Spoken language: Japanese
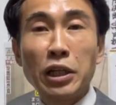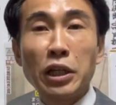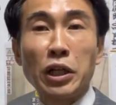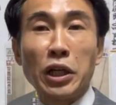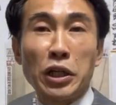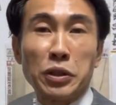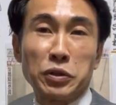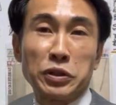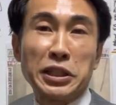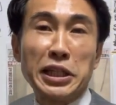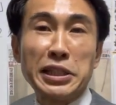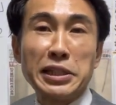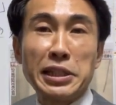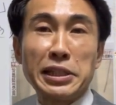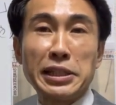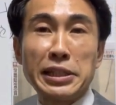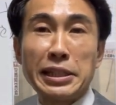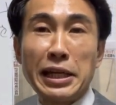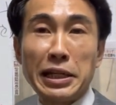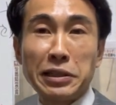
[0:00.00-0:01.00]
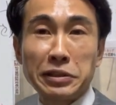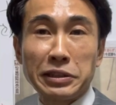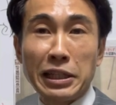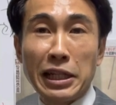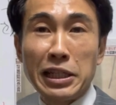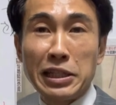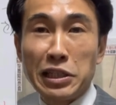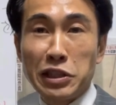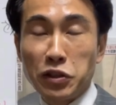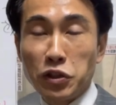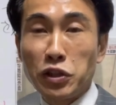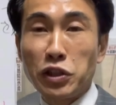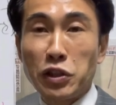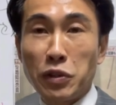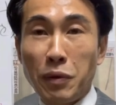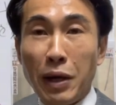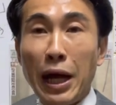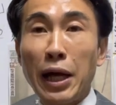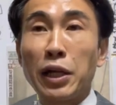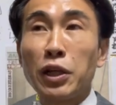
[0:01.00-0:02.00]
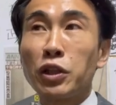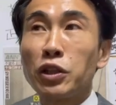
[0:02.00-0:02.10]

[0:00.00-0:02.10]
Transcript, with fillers: あの性的虐待については